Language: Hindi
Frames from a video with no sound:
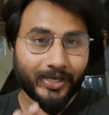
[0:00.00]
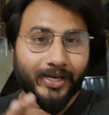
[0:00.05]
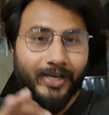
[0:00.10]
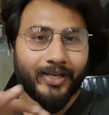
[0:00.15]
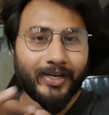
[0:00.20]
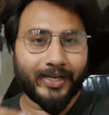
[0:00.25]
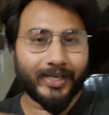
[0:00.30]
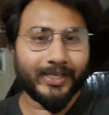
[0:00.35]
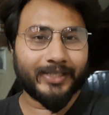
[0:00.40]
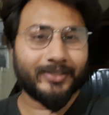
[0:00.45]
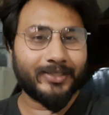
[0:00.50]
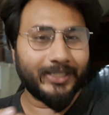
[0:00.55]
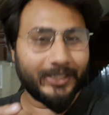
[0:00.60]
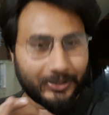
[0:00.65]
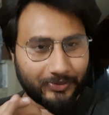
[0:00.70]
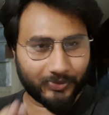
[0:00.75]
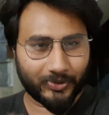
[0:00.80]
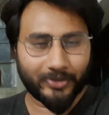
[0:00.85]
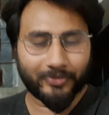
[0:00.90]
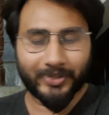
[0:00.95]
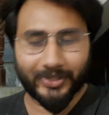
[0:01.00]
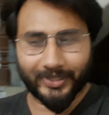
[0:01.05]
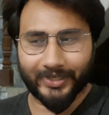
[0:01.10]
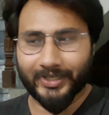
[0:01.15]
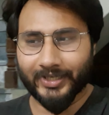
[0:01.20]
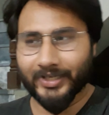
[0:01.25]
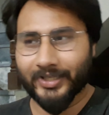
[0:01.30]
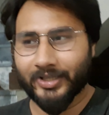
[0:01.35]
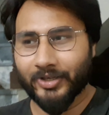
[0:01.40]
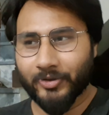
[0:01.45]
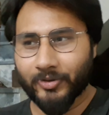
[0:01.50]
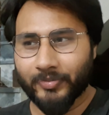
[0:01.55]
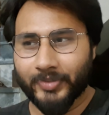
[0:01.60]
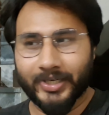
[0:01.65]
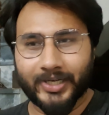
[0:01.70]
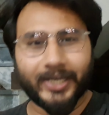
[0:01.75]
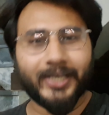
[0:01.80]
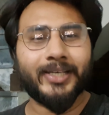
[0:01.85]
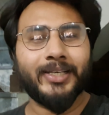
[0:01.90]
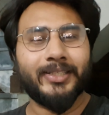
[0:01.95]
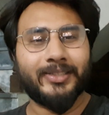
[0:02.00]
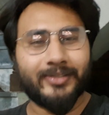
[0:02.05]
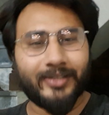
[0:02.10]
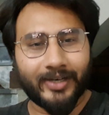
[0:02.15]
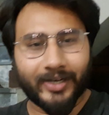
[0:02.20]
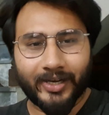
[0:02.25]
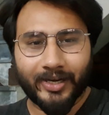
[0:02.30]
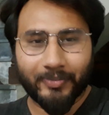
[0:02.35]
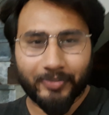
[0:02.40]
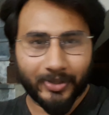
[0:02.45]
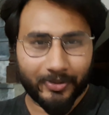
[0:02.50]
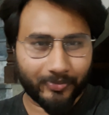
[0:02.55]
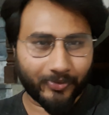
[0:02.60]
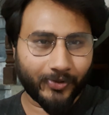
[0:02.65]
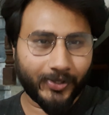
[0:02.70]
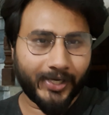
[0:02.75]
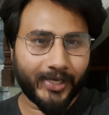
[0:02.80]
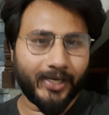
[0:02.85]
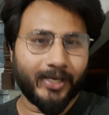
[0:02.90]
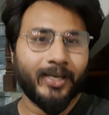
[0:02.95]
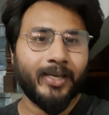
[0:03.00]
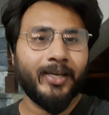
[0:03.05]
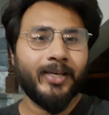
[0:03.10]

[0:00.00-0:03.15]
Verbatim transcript: हर एक चीज़ मुझे बताई कि देखो बेटा इस तरह आपने बोल ले